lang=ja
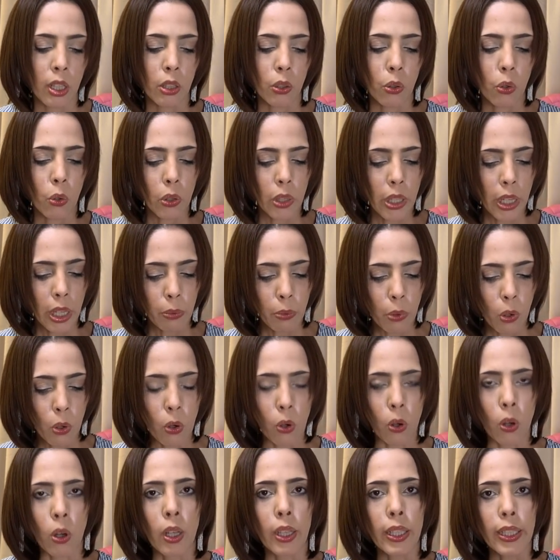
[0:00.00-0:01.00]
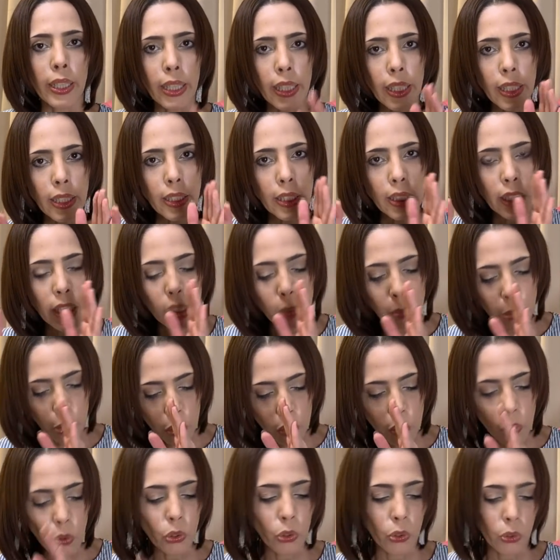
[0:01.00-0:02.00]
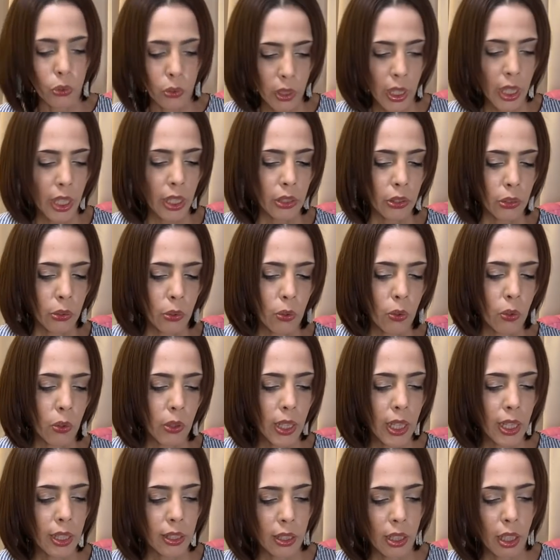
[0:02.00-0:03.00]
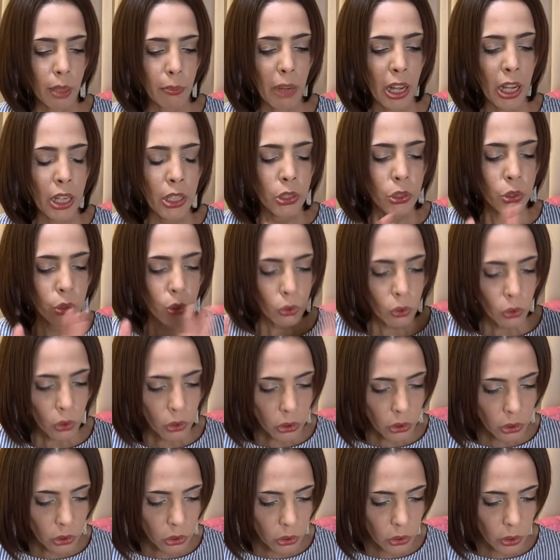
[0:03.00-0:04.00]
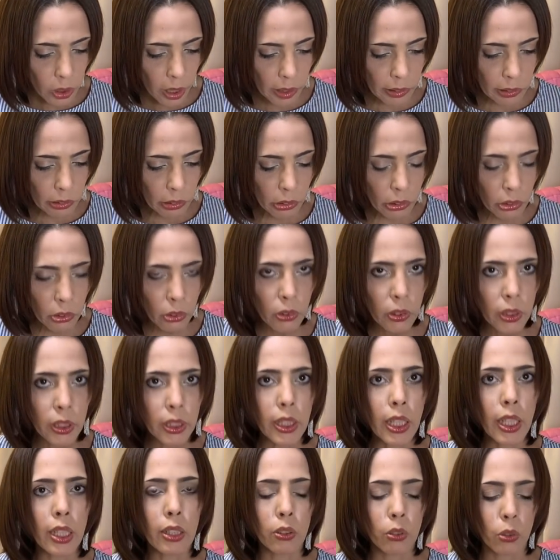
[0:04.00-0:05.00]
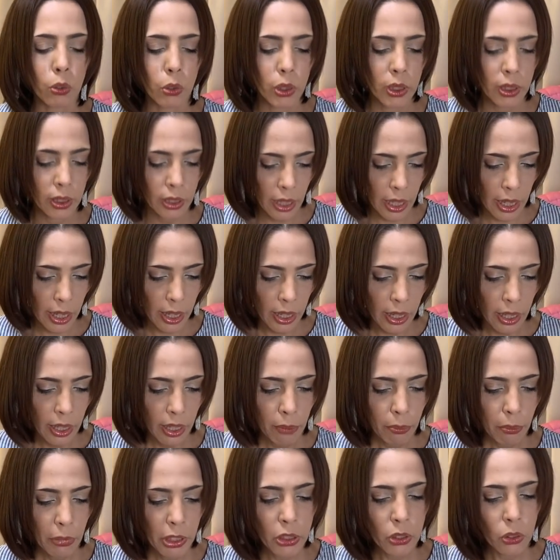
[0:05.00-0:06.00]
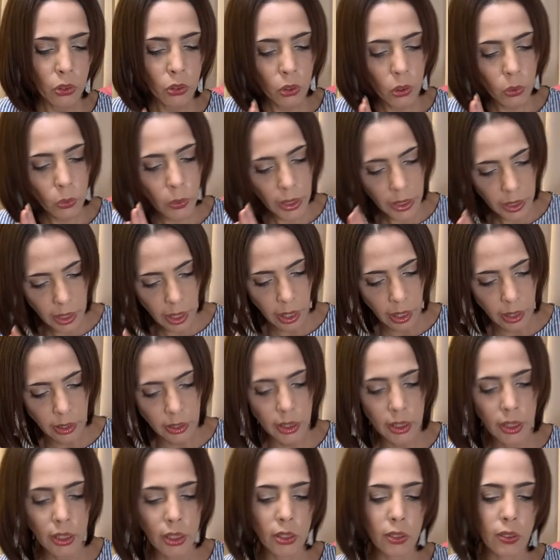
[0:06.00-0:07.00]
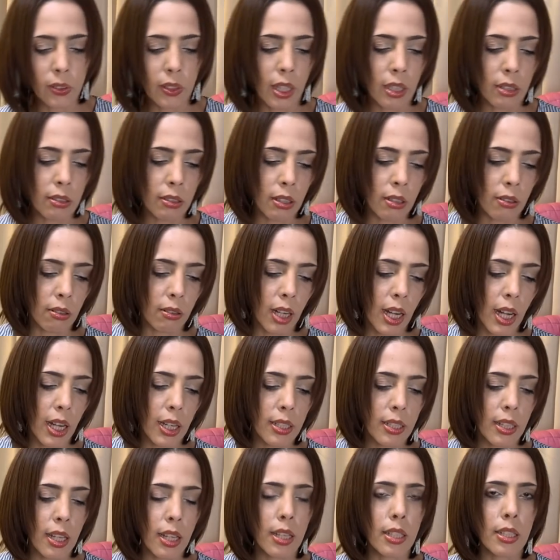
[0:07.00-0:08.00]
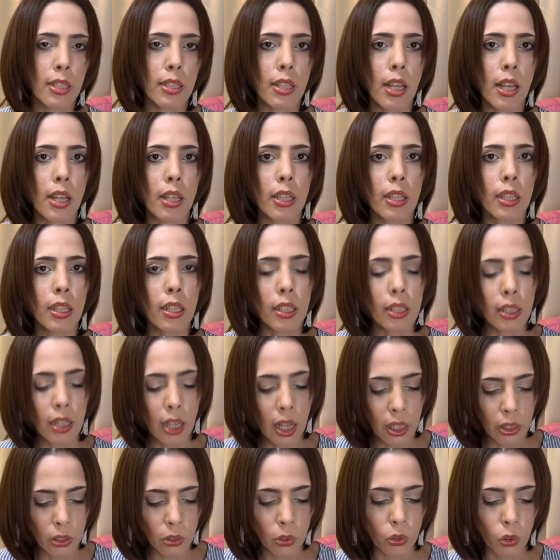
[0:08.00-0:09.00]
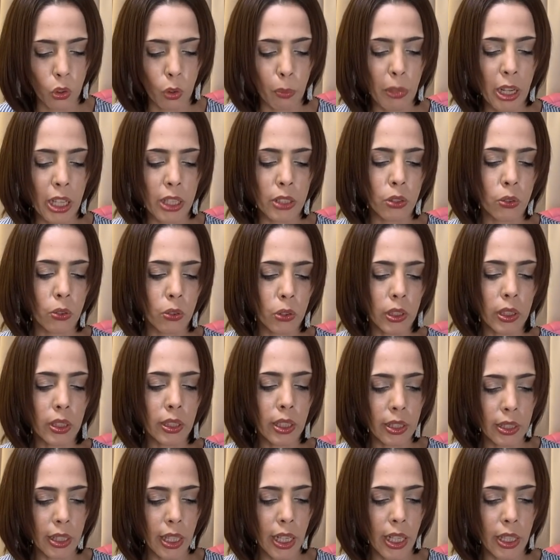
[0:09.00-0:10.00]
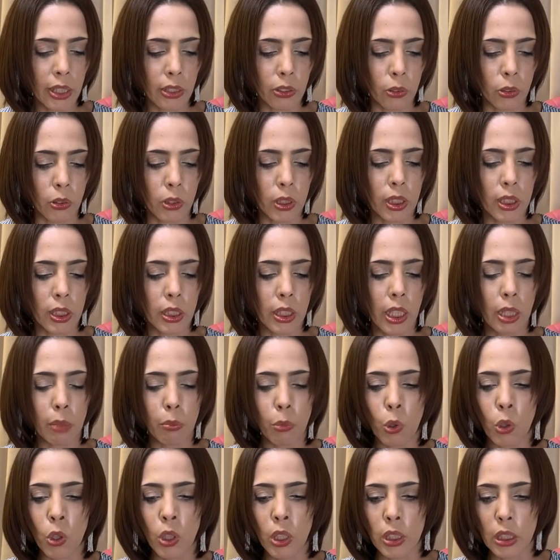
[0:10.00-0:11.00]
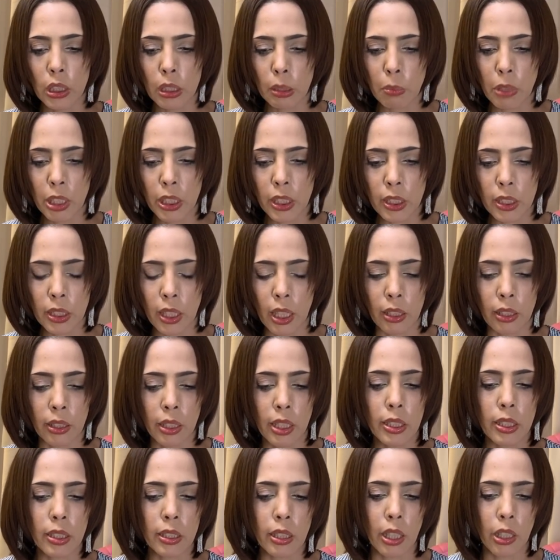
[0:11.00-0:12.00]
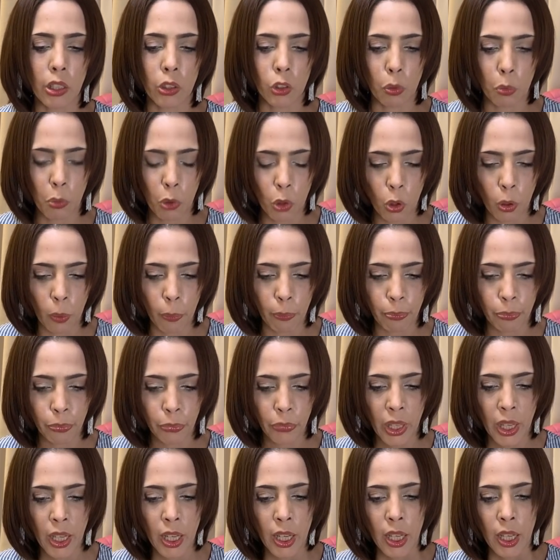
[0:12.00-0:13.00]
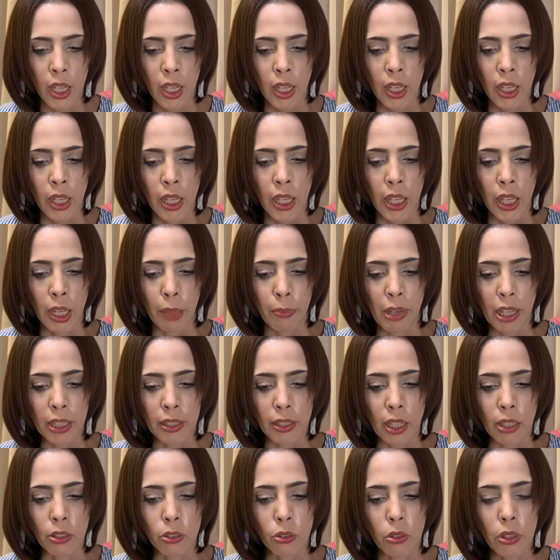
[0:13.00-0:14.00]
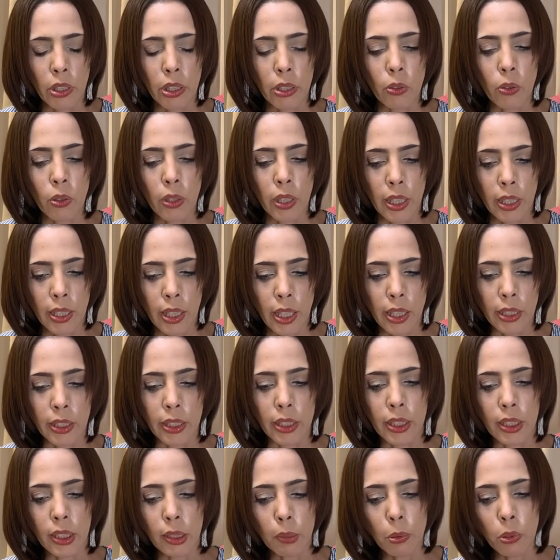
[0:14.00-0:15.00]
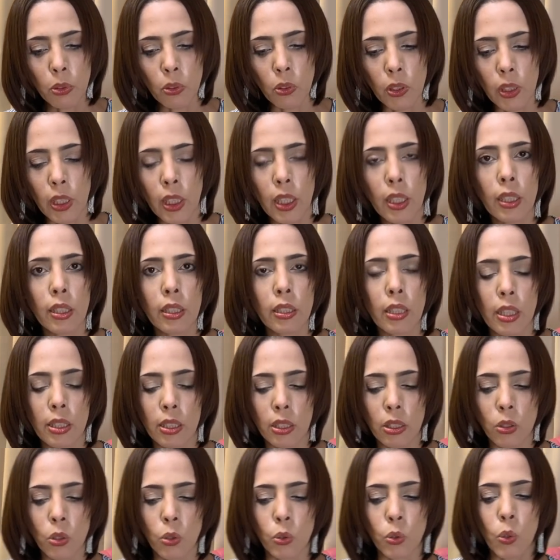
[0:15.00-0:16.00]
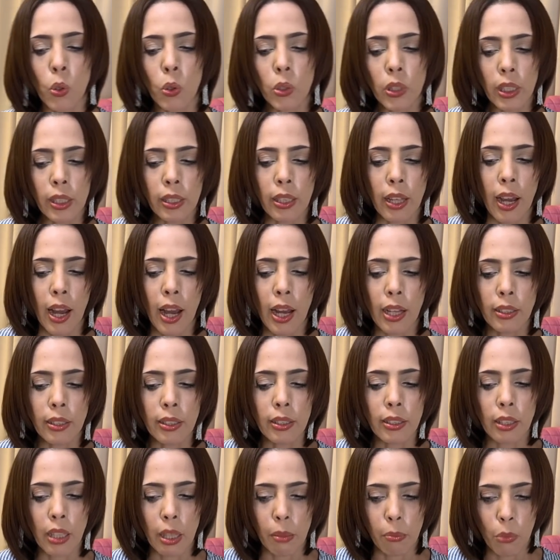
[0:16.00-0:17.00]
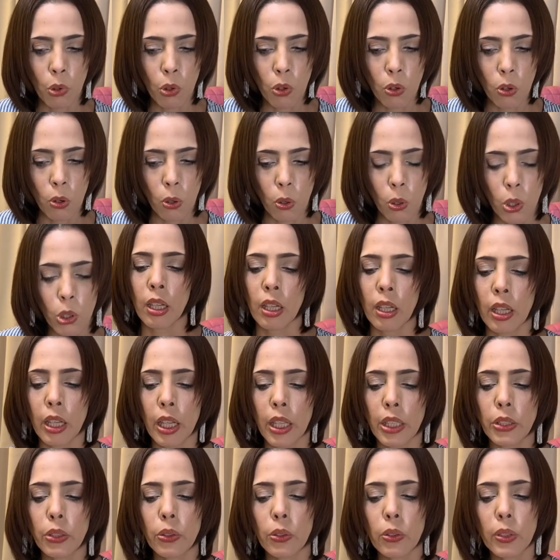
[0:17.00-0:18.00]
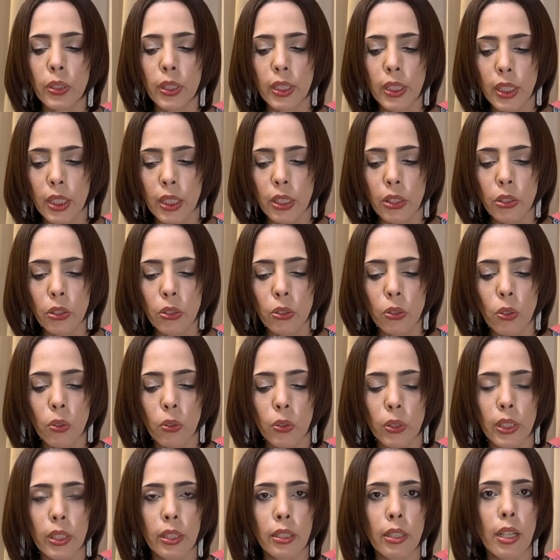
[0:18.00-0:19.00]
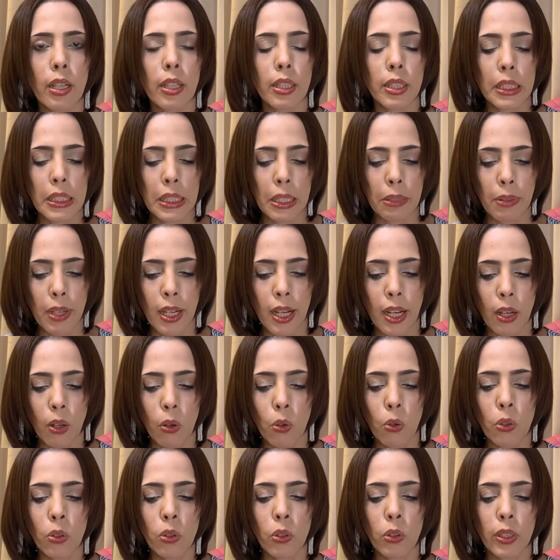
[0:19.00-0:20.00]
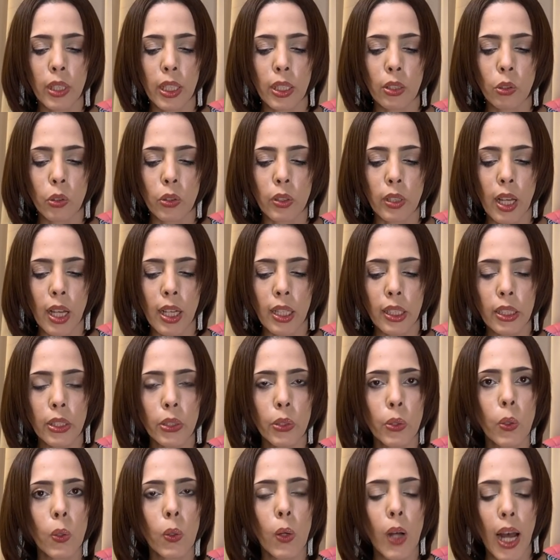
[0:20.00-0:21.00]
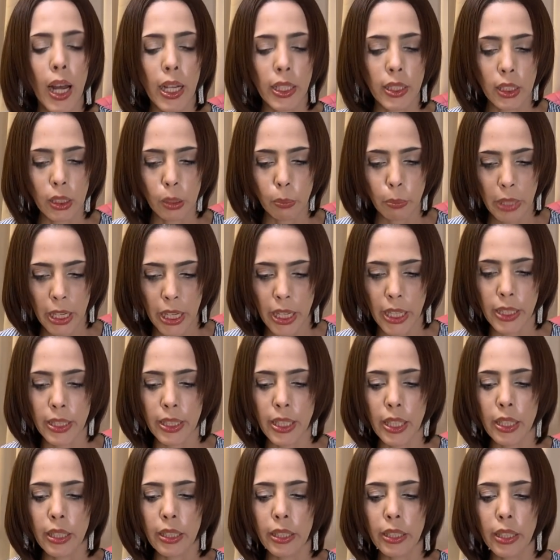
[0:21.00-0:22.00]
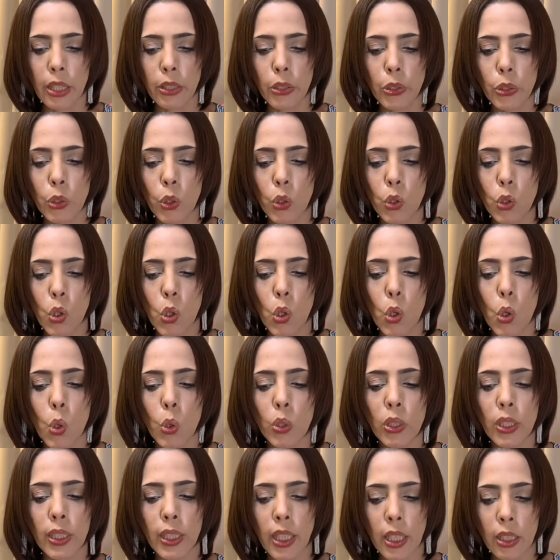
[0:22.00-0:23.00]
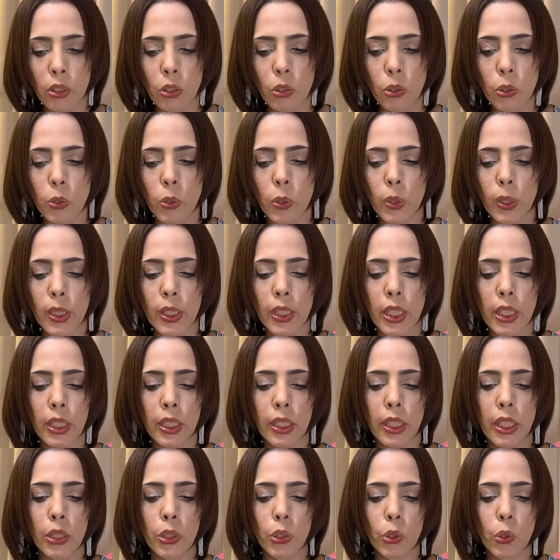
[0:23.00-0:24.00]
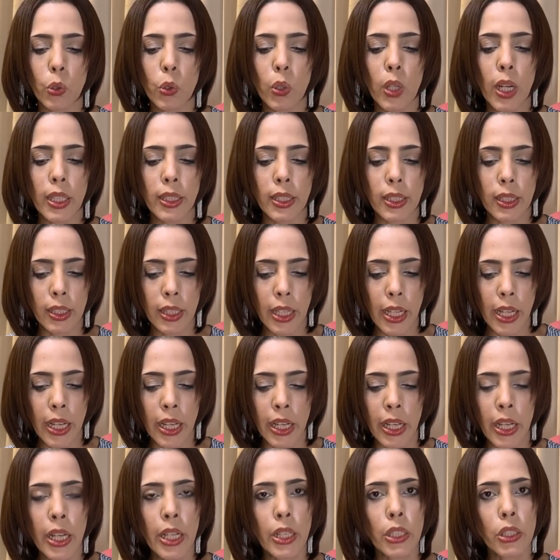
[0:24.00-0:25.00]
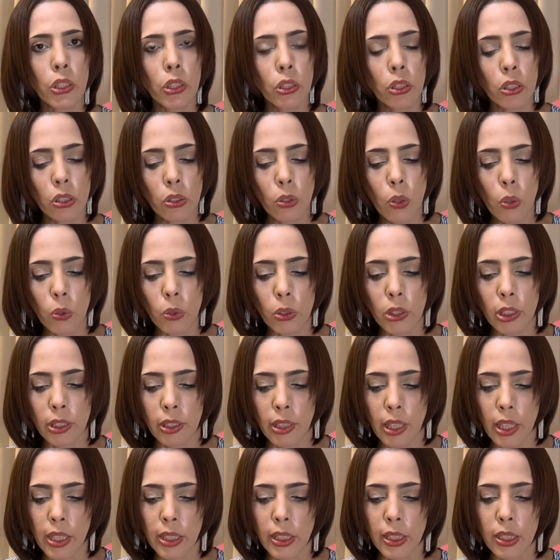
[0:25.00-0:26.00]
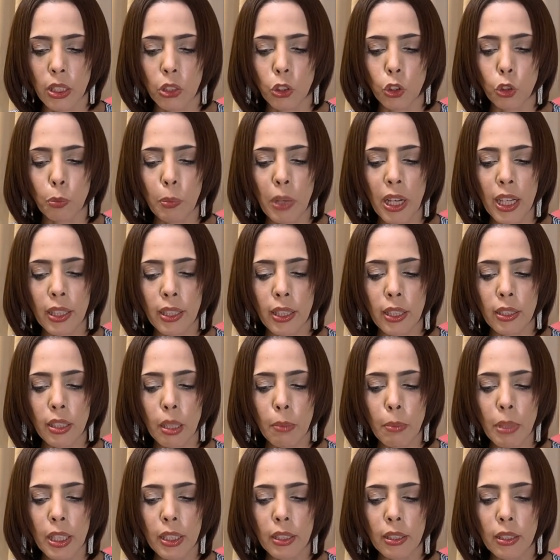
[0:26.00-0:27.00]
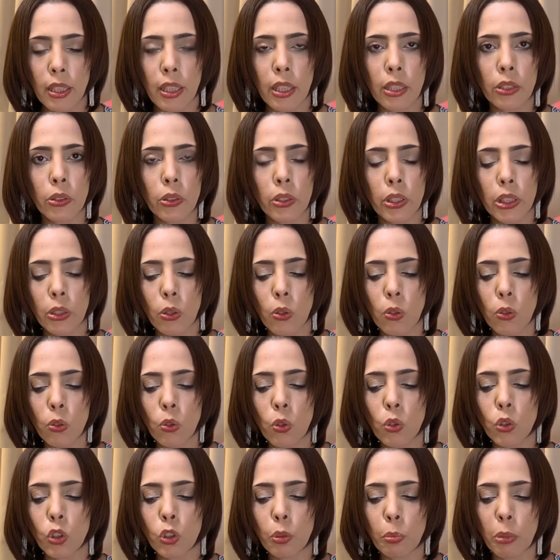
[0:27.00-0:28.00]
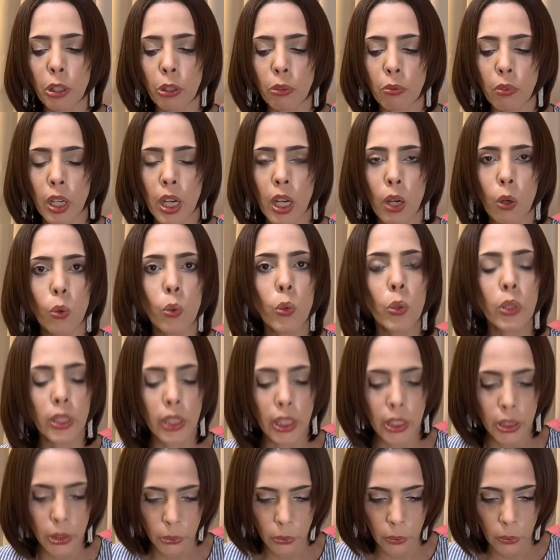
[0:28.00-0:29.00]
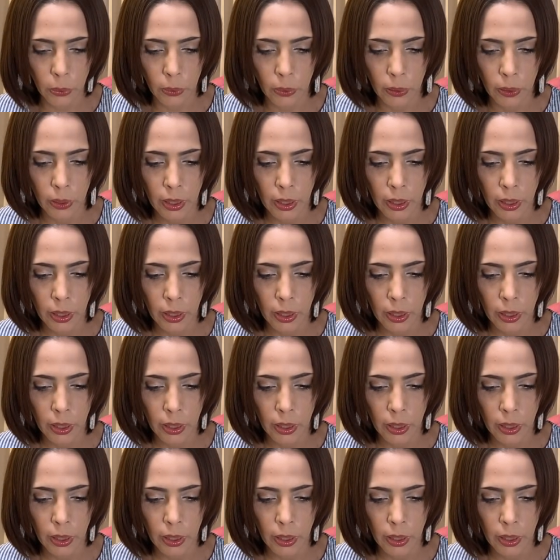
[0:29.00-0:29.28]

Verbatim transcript: これを一部というね、表現で、少数派という意見として、その上で日中関係を改善していきたいとの、そういったね、配慮、姿勢も示したんですけれども、たとえこれが一部の議員たちの動きであっても、正直中国に対してはコロナの対応をはじめ、尖閣諸島沖での軍事的な挑発で中国に対して不満が溜まっている日本国民は多いでしょ